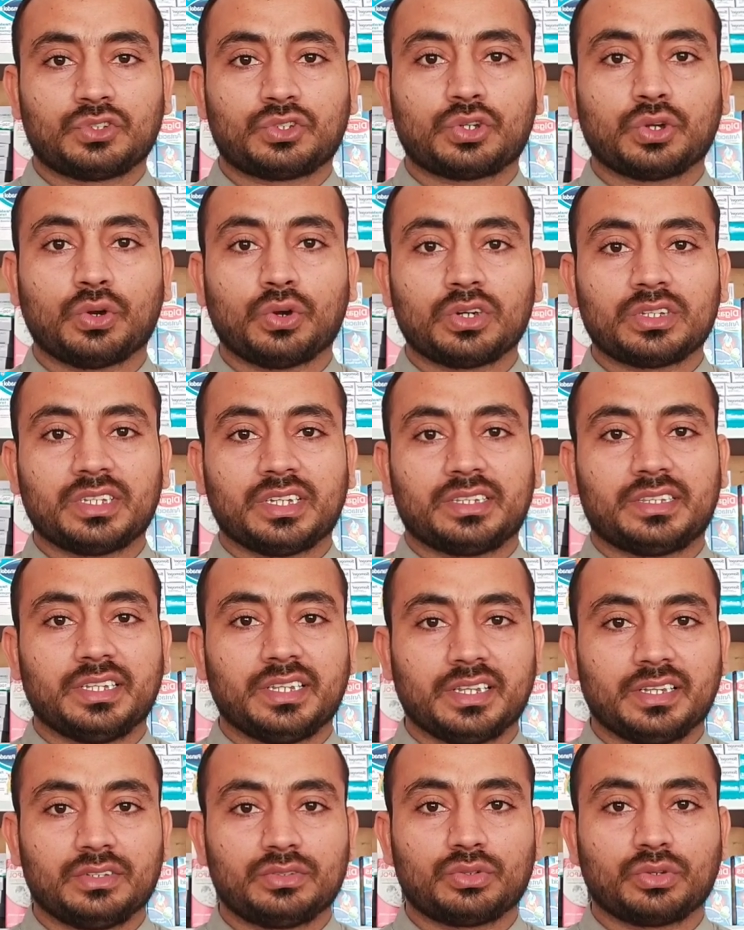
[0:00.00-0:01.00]
छोड़
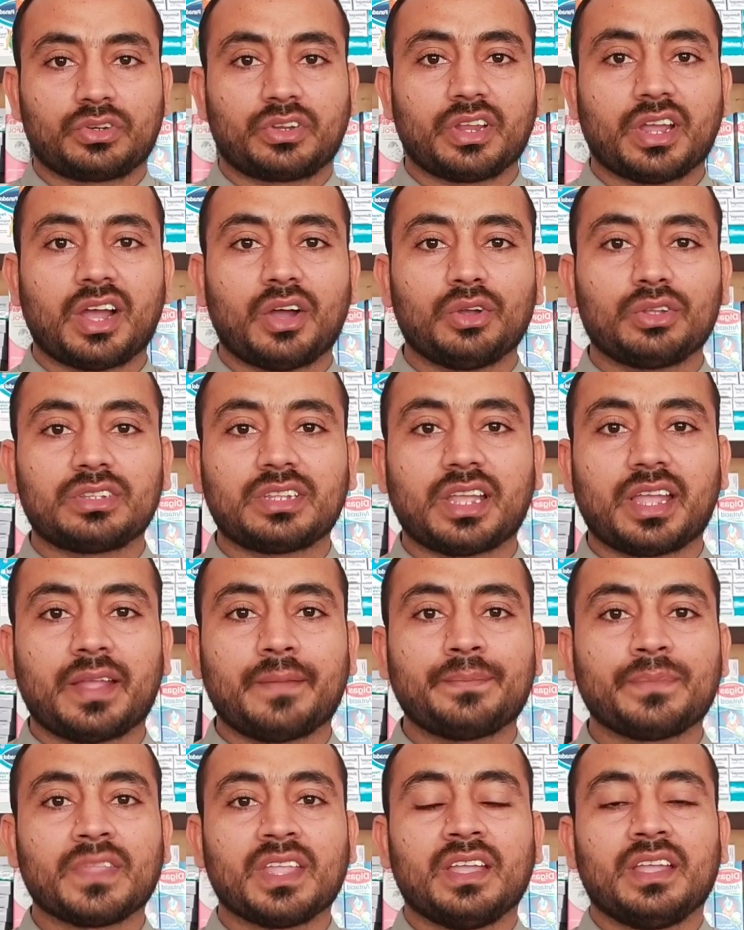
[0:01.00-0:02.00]
देते हैं तो क्या होता
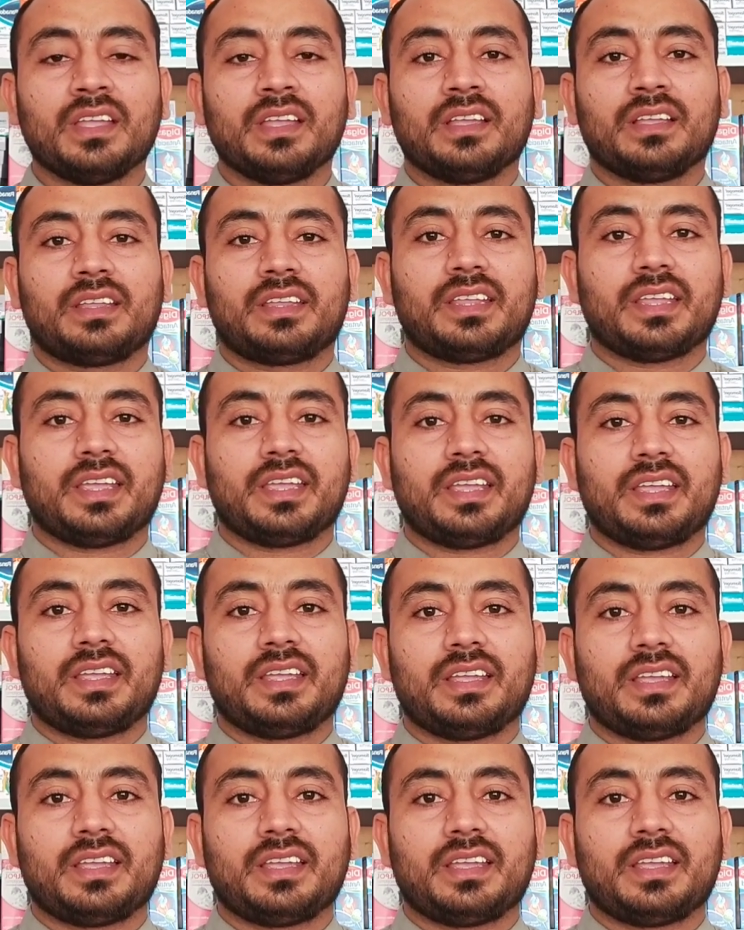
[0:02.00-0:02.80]
है कि